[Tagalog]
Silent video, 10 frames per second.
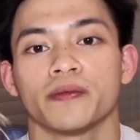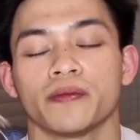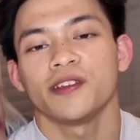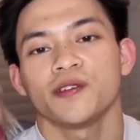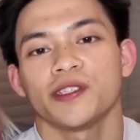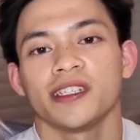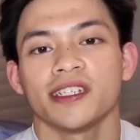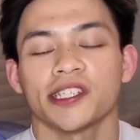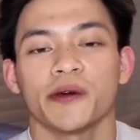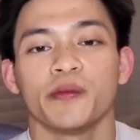Eh, yung
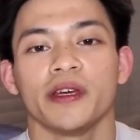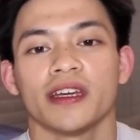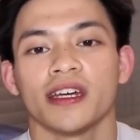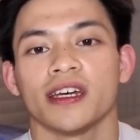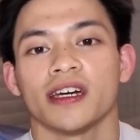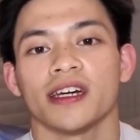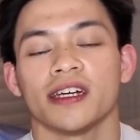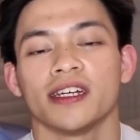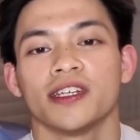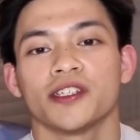sinasabi niya na
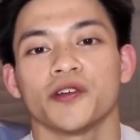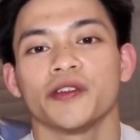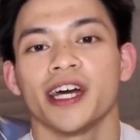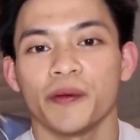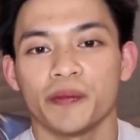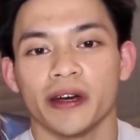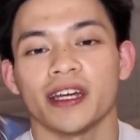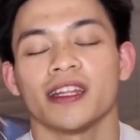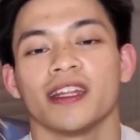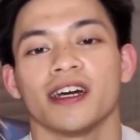so
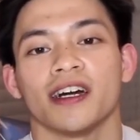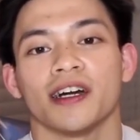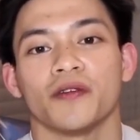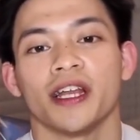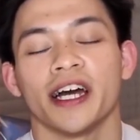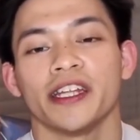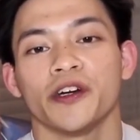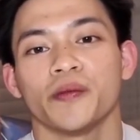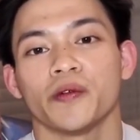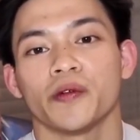dapat uh, wala
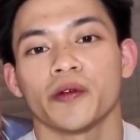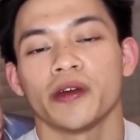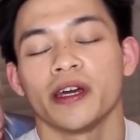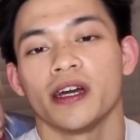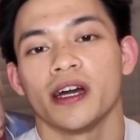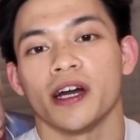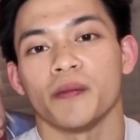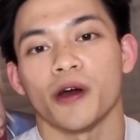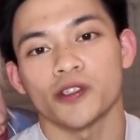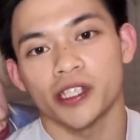daw pong um,
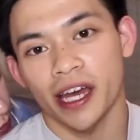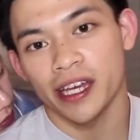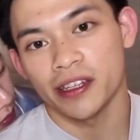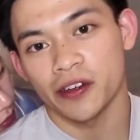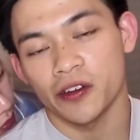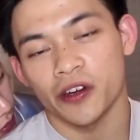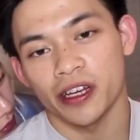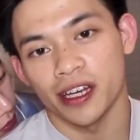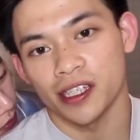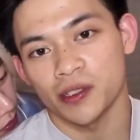outsider or
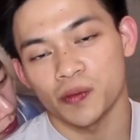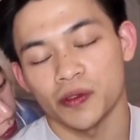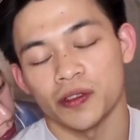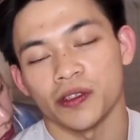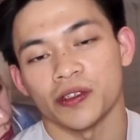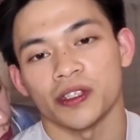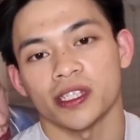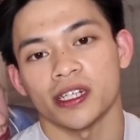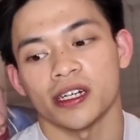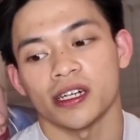guest po doon
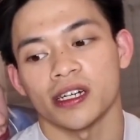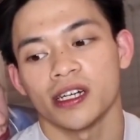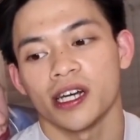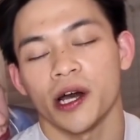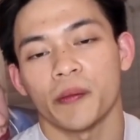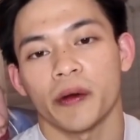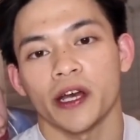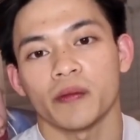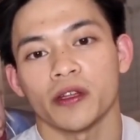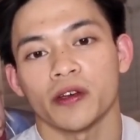sa
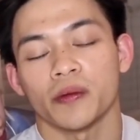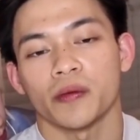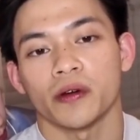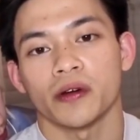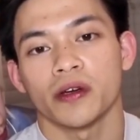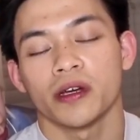apartment ko po.